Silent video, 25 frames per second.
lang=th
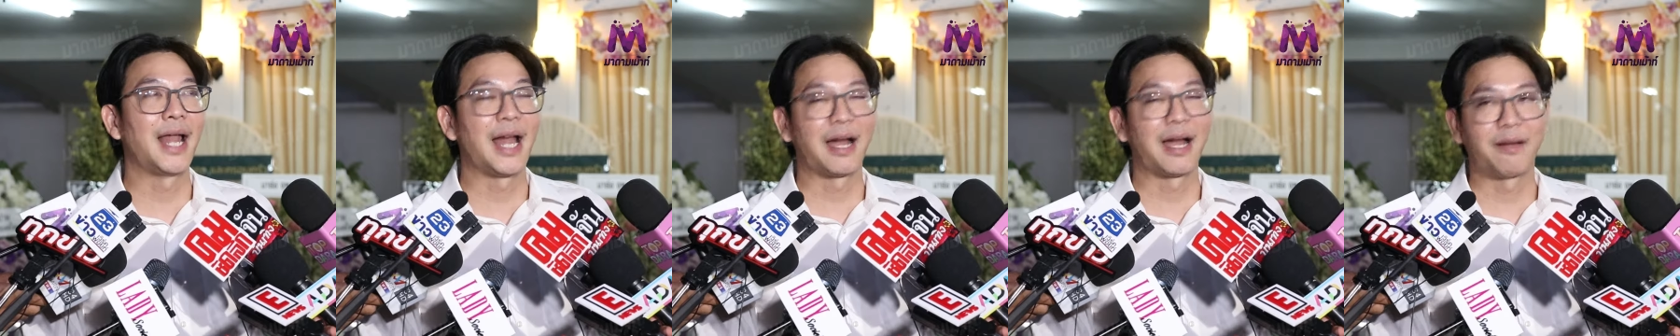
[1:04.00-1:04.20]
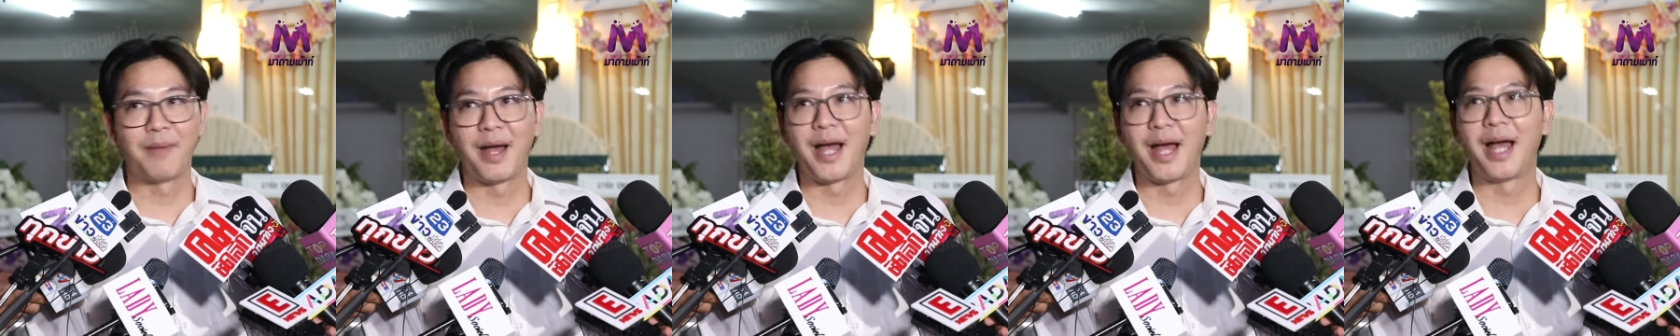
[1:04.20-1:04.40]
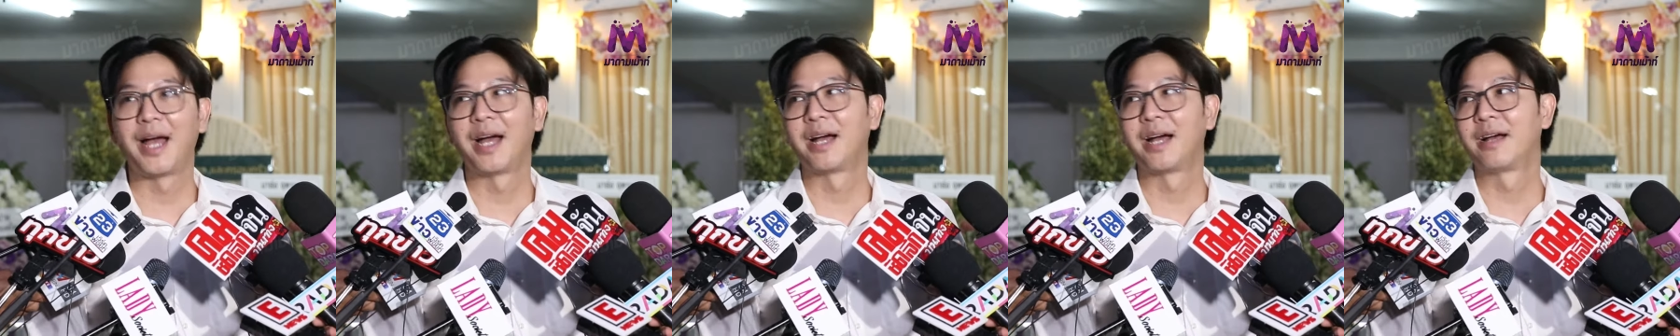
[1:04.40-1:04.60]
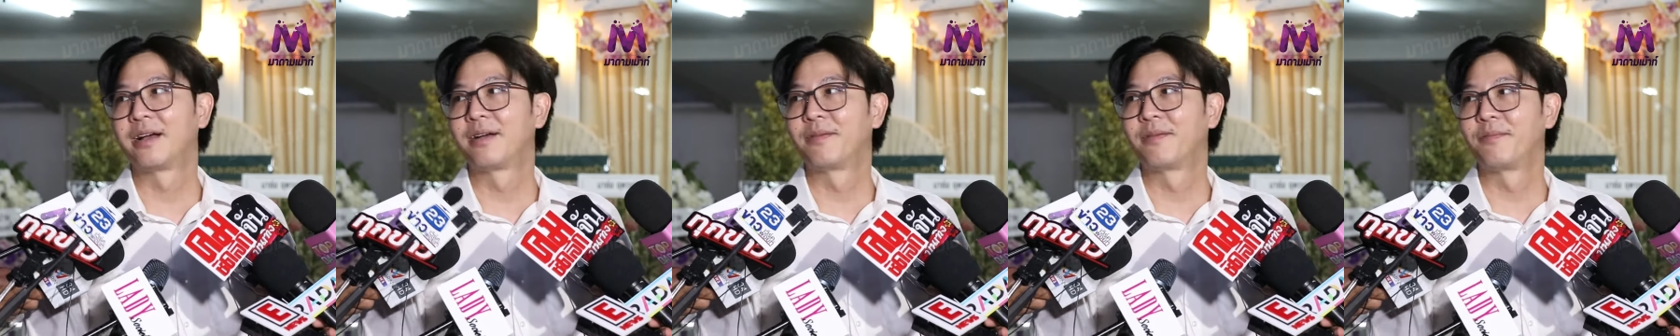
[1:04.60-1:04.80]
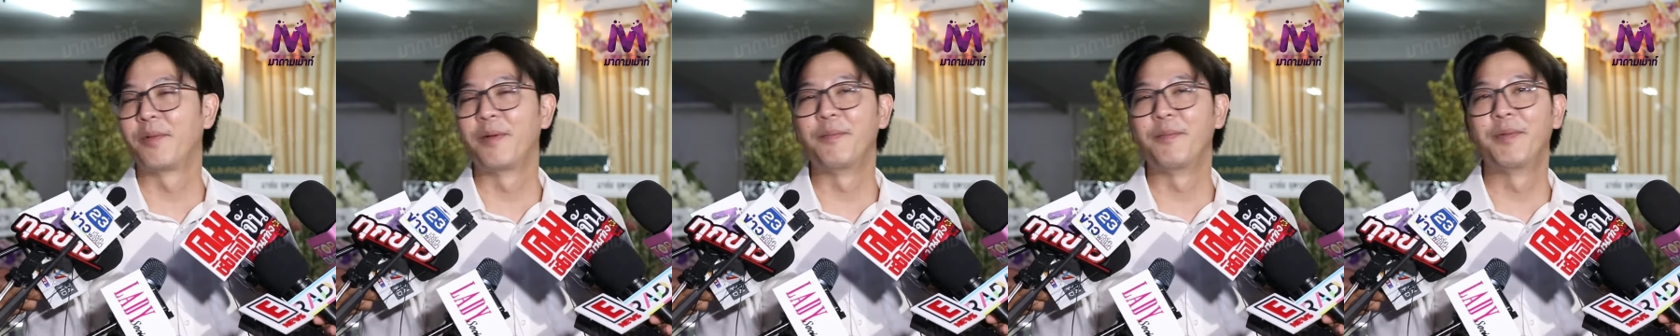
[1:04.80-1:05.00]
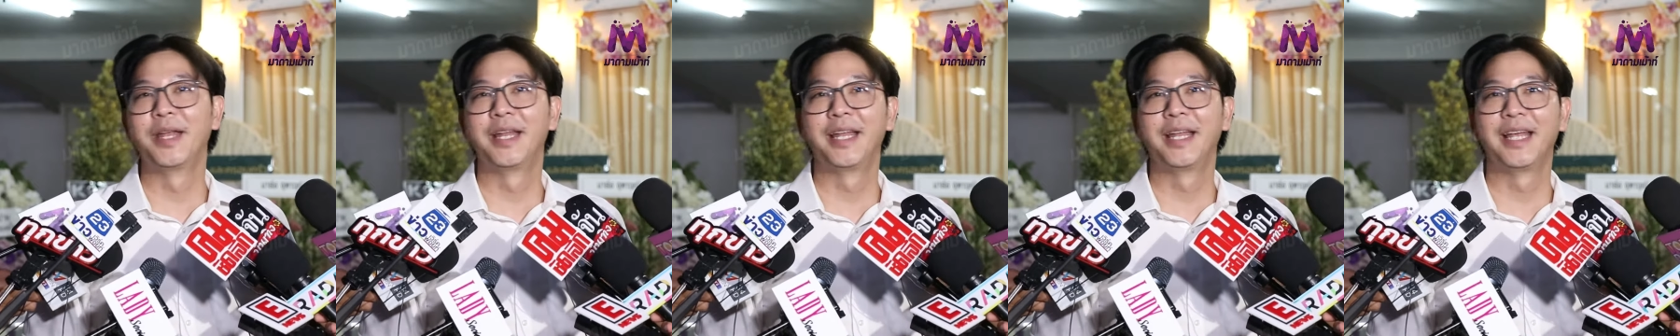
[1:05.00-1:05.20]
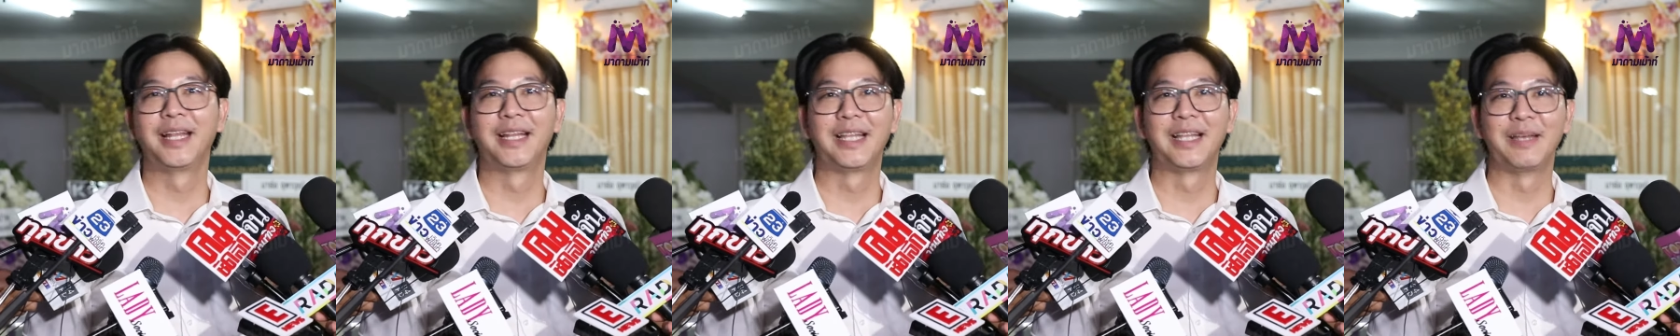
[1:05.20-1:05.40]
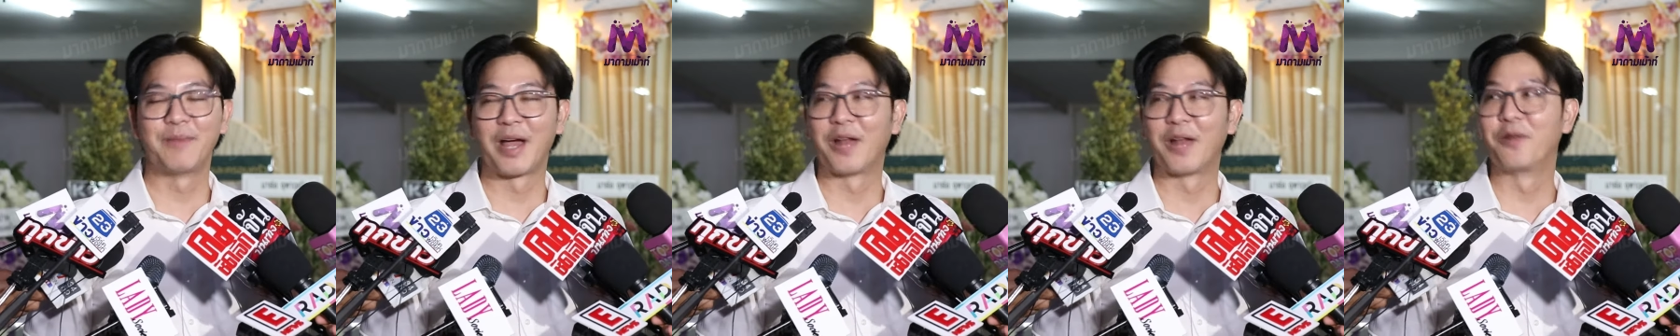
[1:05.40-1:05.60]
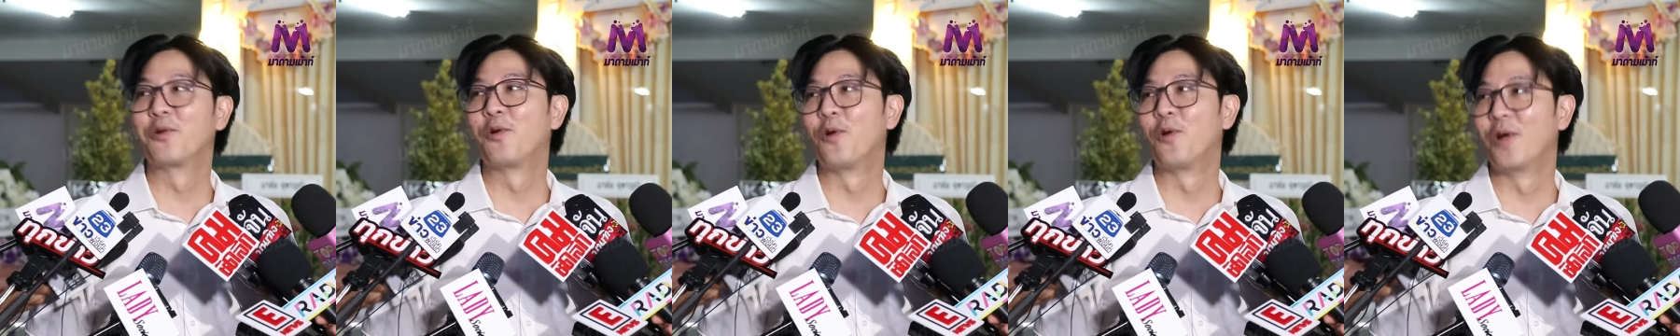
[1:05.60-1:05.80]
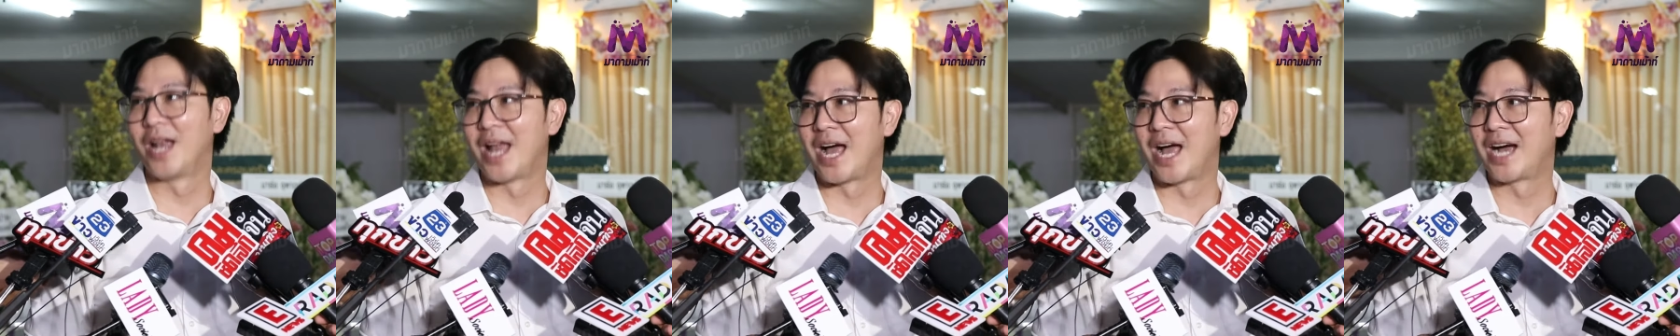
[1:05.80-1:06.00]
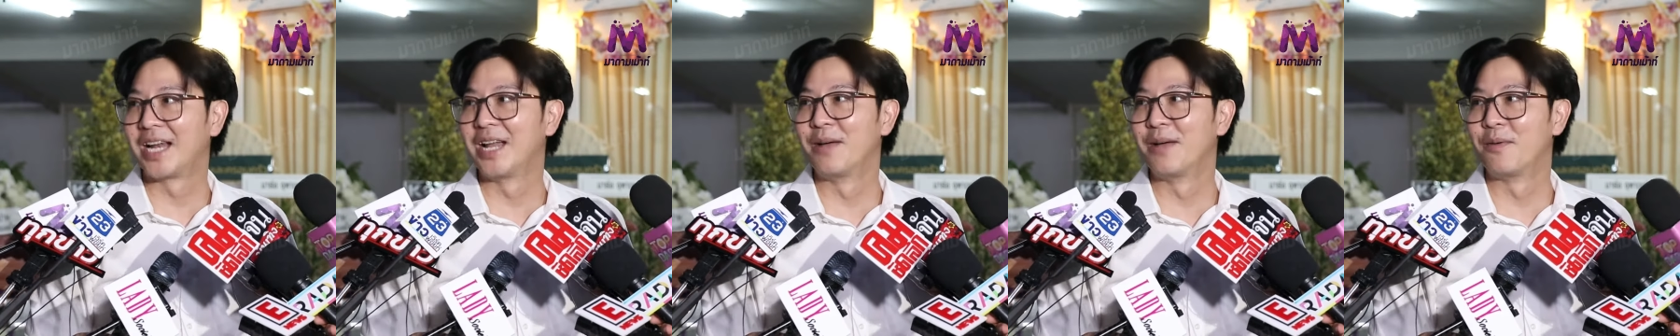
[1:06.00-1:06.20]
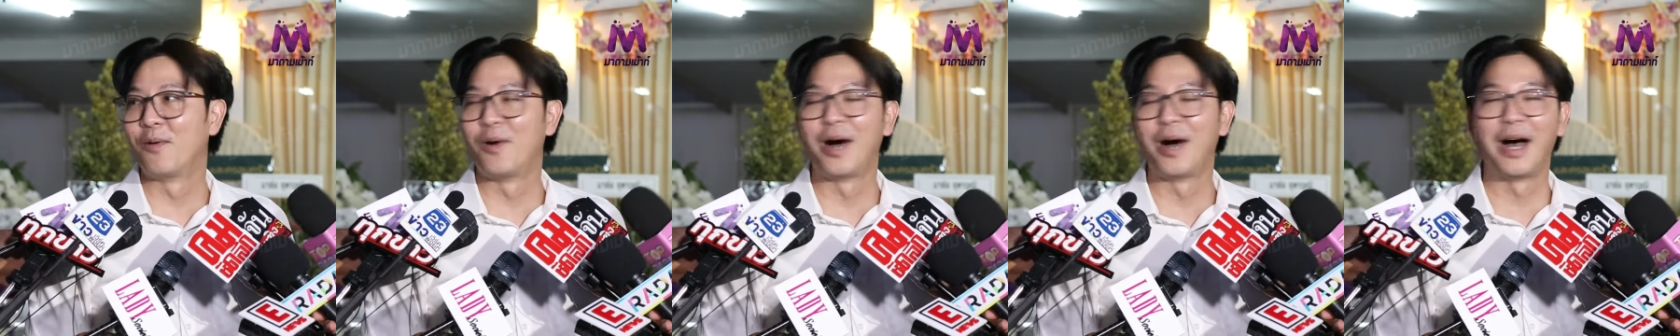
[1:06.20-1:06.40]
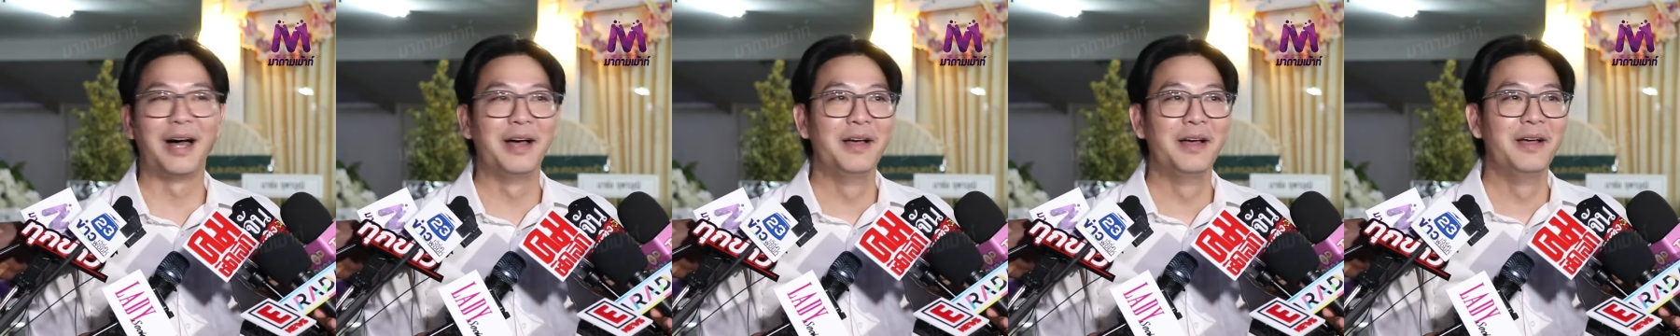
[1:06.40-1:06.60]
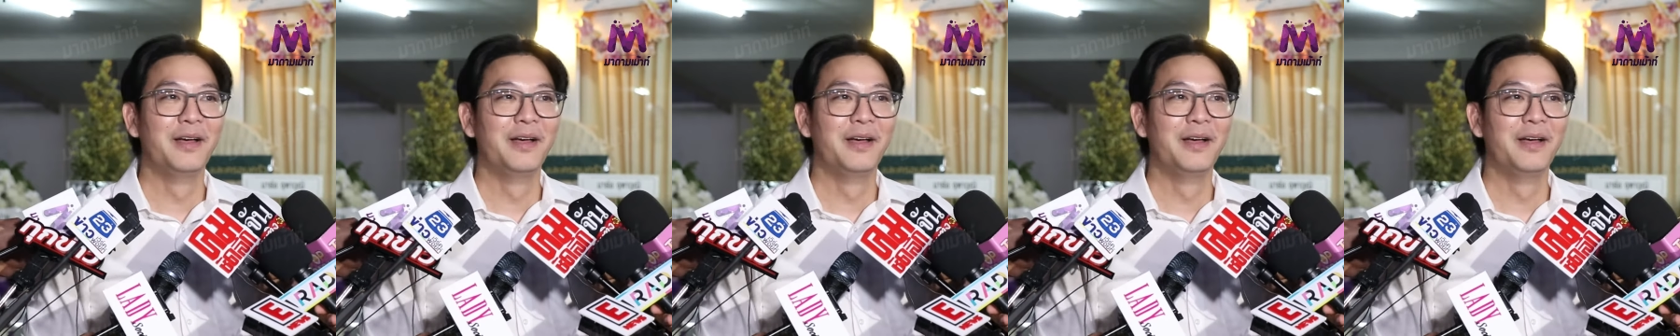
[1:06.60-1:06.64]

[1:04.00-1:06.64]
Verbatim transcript: รักมาก เป็นพี่ที่ทีมงานทุกคนรัก เลยเพราะว่า